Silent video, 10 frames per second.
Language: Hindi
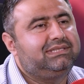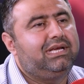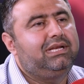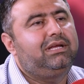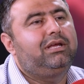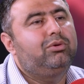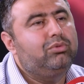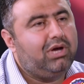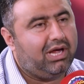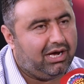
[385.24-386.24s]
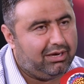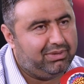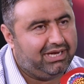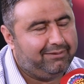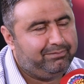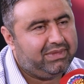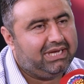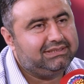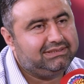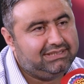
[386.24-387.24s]
स्किन क्यों ख़राब
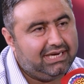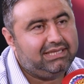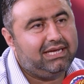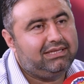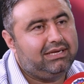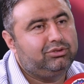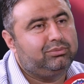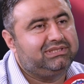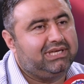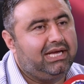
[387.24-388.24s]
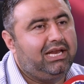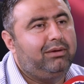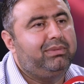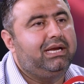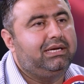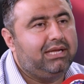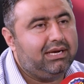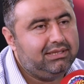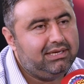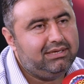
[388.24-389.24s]
है ज़्यादातर जो मसाइल हैं हमें
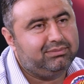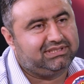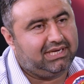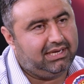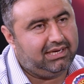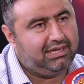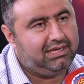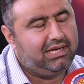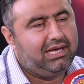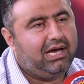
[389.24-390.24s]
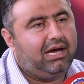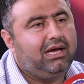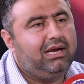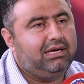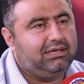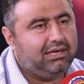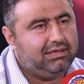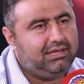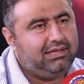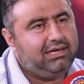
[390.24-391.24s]
इंटरनली मसाइल हैं हम्म। अगर
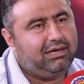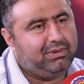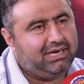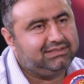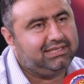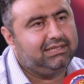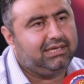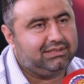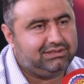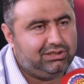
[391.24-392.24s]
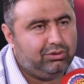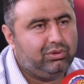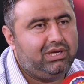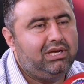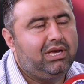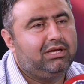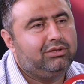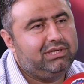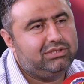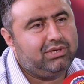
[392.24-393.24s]
इंटरनली हमारी सेहत अच्छी होगी
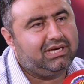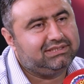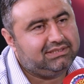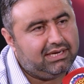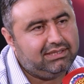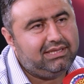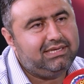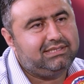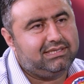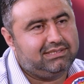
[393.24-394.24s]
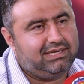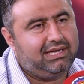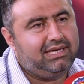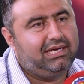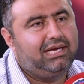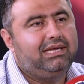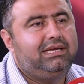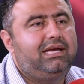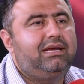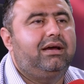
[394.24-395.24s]
तो ये जो एक्सटर्नली चीज़ें हैं
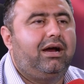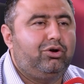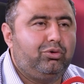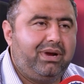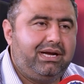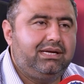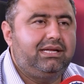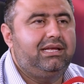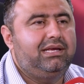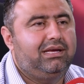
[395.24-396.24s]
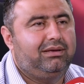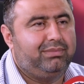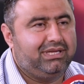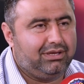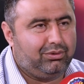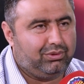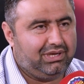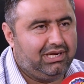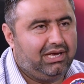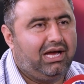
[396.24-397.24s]
ये ऑटोमेटिकली बेहतर
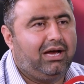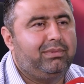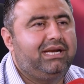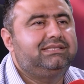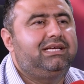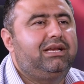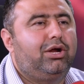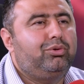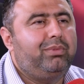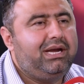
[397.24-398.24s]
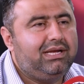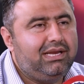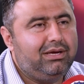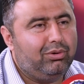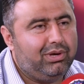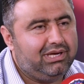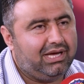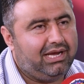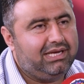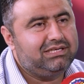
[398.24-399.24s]
होंगी हमारी स्किन ऑटोमेटिकली ग्लोइंग
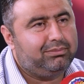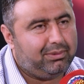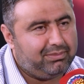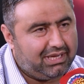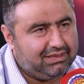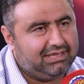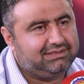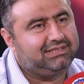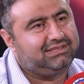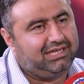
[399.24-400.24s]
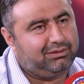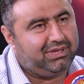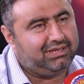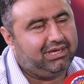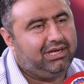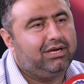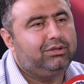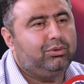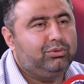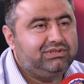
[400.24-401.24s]
करेगी जब हम हम्म। अंदर से सेहतमंद
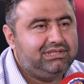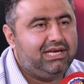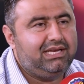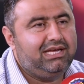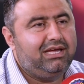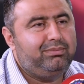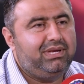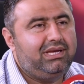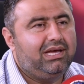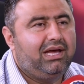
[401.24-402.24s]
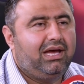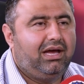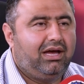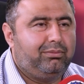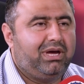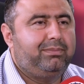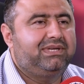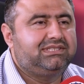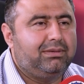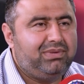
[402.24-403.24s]
हैं तो उसके लिए भी हमारे
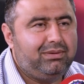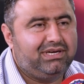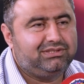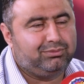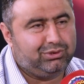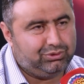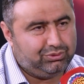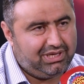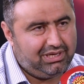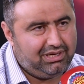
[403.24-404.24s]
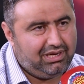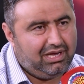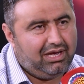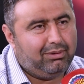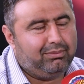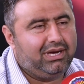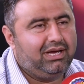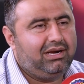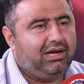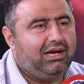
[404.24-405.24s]
पास सप्लीमेंट्स मौजूद हैं
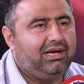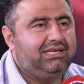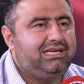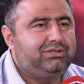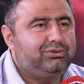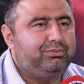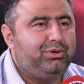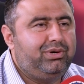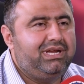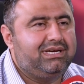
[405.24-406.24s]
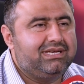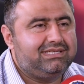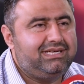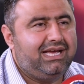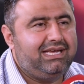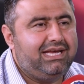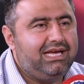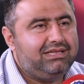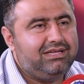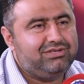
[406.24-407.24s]
मगर ये जो ब्यूटी इंडस्ट्री है ये
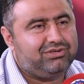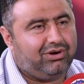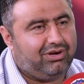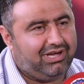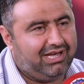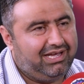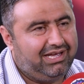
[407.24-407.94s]
इतनी स्ट्रांग है